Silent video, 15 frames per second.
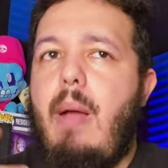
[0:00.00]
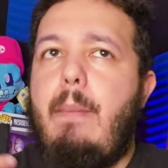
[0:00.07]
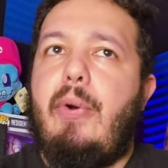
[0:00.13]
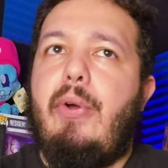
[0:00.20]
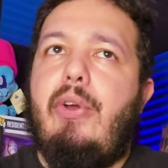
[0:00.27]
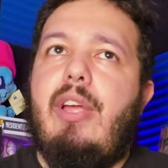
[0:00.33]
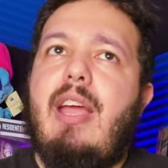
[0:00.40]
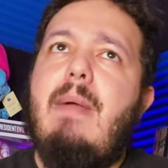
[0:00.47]

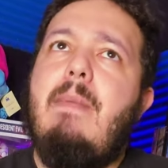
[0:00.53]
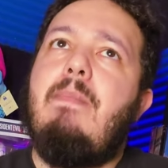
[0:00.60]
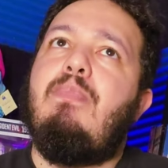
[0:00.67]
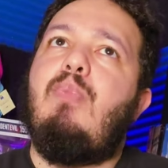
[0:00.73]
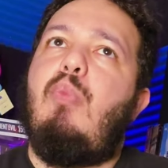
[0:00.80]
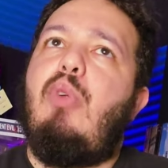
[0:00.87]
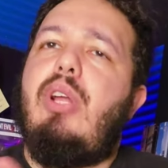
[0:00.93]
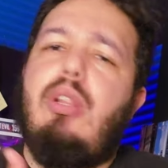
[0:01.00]
¿Por qué?
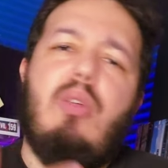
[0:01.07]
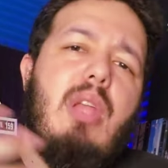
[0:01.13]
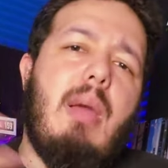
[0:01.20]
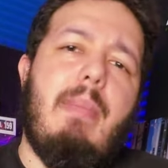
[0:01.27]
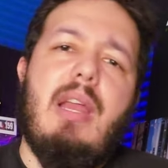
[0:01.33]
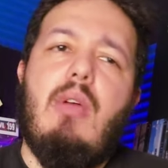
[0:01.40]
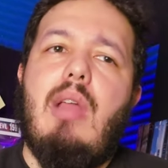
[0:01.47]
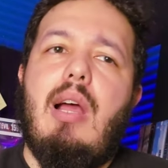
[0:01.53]
Porque es
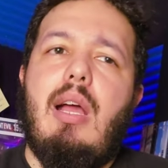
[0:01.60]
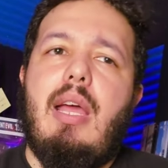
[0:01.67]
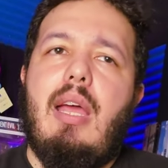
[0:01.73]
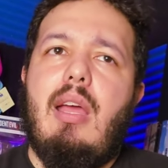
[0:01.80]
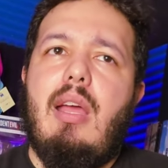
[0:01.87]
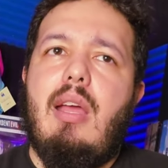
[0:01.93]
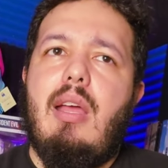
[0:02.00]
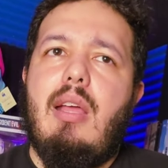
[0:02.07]
una película
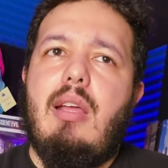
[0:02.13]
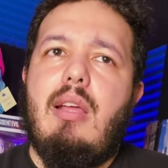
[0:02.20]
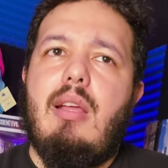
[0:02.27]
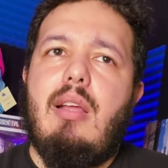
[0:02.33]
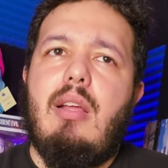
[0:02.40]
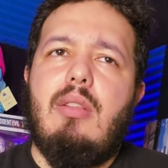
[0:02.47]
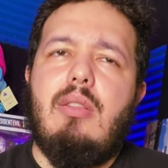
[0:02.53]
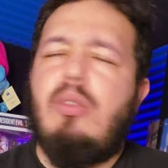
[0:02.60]
que
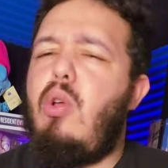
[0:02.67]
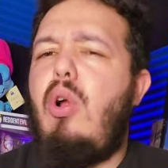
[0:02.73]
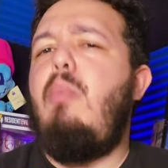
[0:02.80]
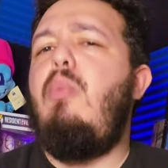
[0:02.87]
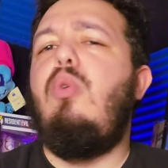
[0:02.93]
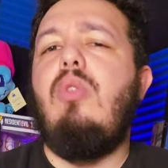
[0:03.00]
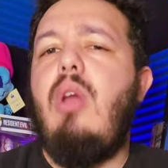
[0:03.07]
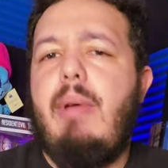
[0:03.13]
todo el
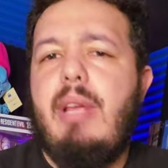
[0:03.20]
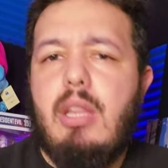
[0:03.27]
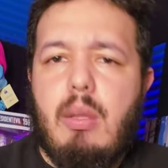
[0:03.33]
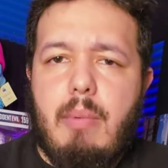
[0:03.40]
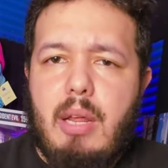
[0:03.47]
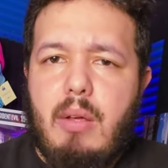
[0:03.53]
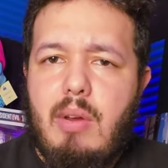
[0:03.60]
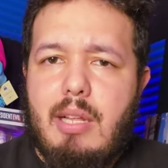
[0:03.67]
mundo ha visto
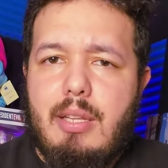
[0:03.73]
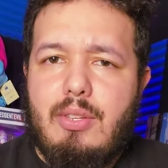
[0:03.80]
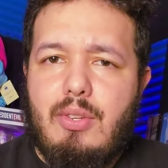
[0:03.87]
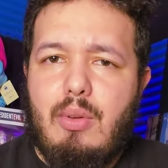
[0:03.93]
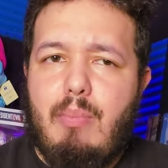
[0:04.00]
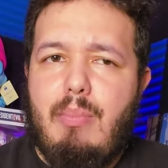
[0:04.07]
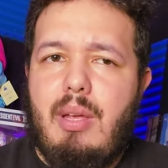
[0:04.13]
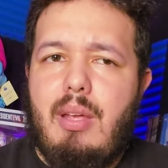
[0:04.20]
películas de
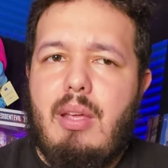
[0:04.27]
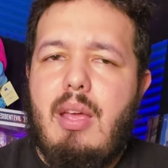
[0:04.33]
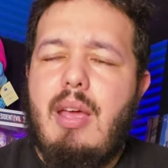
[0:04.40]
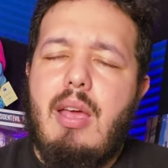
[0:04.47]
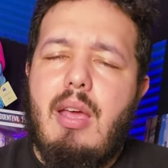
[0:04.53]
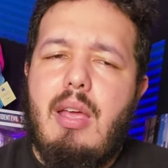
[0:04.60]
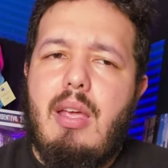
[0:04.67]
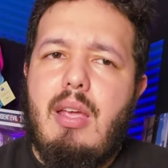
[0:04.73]
zombies
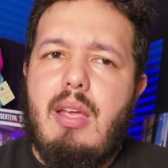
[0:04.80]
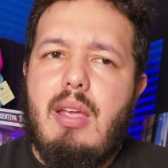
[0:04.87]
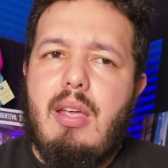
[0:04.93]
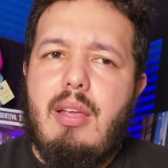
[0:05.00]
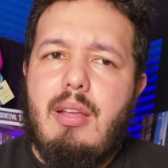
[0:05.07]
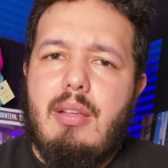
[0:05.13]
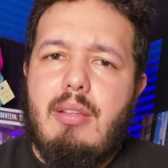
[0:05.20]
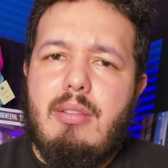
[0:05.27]

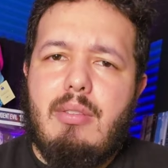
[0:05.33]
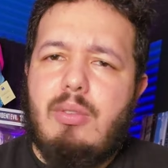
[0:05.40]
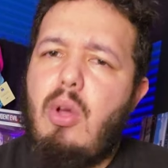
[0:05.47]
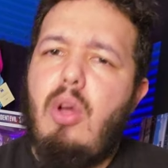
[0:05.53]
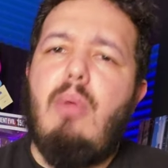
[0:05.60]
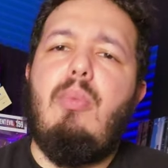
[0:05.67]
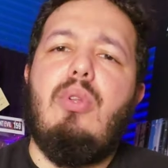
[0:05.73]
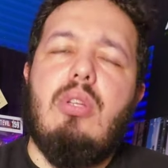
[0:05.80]
y
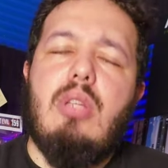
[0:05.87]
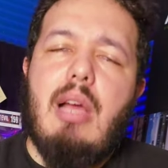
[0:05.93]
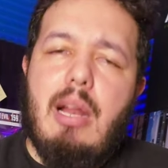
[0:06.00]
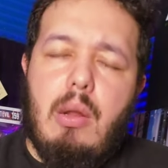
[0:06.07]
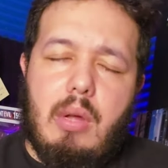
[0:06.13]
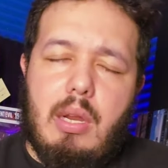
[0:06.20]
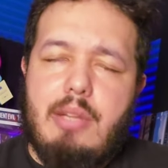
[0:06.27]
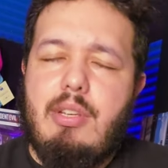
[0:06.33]
todo el mundo sabe
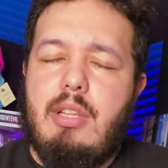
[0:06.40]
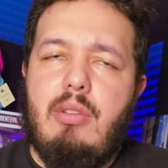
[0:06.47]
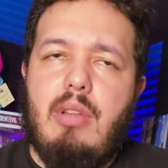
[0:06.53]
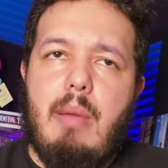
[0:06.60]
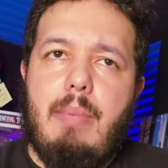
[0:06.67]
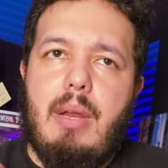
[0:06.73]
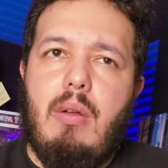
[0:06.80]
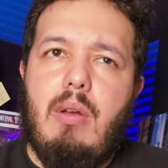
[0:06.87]
los clichés de
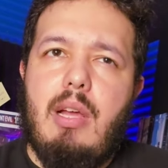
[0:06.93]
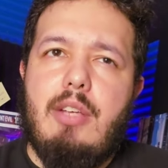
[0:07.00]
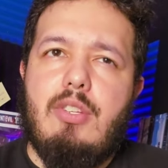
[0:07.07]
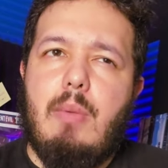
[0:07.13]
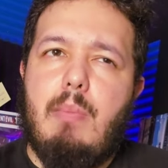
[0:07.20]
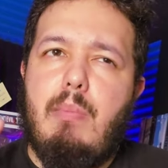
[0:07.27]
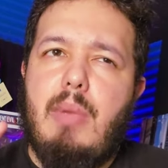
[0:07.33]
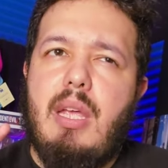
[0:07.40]
una película de
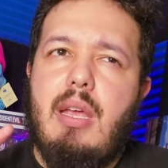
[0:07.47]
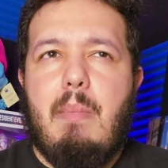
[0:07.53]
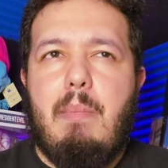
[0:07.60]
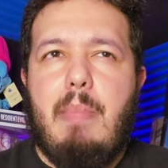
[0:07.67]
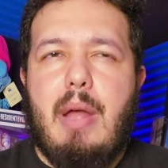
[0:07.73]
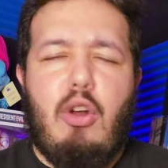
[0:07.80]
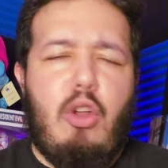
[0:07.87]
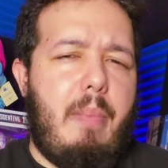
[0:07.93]
zombies,
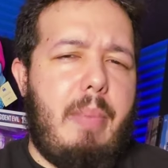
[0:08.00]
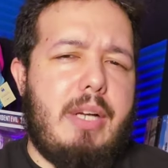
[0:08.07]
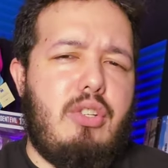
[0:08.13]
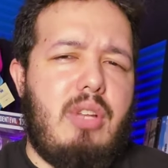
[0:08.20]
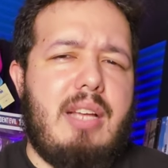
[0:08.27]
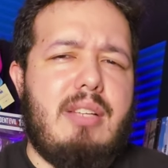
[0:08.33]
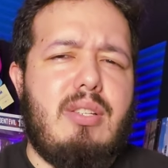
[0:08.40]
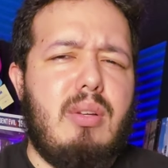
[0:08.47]
pero los
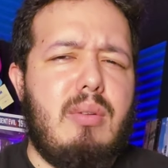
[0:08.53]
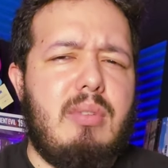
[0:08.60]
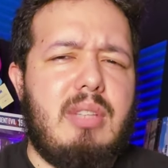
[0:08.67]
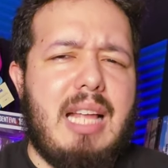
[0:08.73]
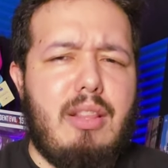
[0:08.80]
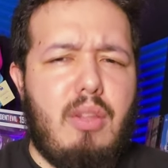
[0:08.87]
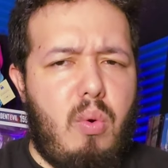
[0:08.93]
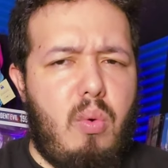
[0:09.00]
personajes son
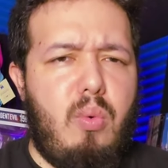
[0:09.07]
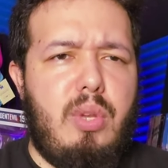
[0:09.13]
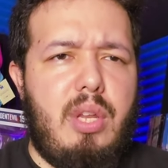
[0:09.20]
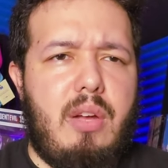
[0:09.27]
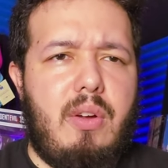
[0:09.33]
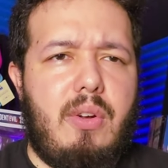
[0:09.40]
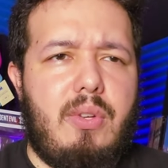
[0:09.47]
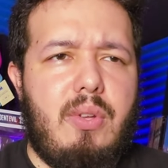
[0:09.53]
tan
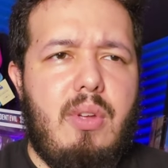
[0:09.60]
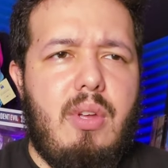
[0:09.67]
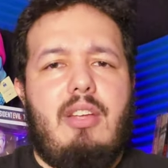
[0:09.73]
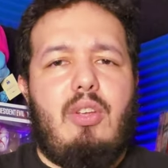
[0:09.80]
únicos.